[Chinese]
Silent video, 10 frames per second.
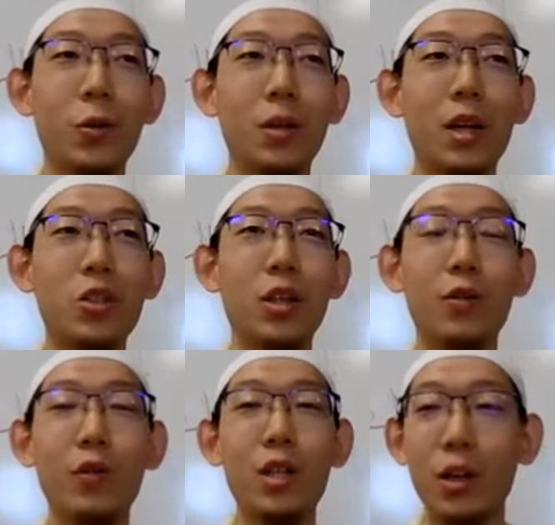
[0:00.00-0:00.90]
呃，他是一
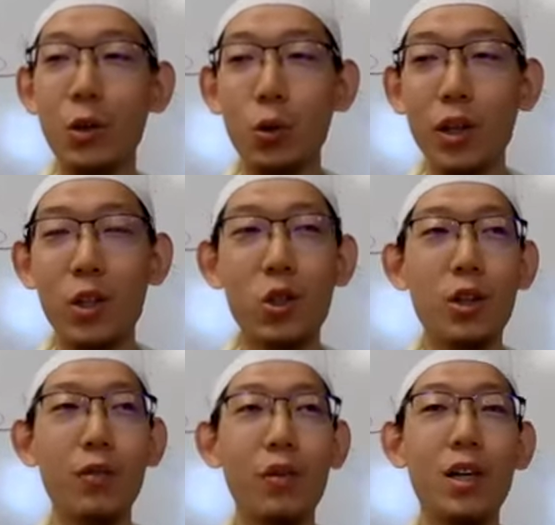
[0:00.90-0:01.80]
个非常有理
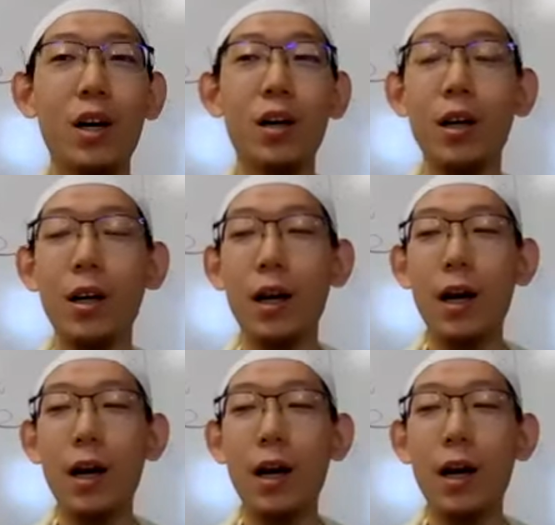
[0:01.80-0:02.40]
智的，非常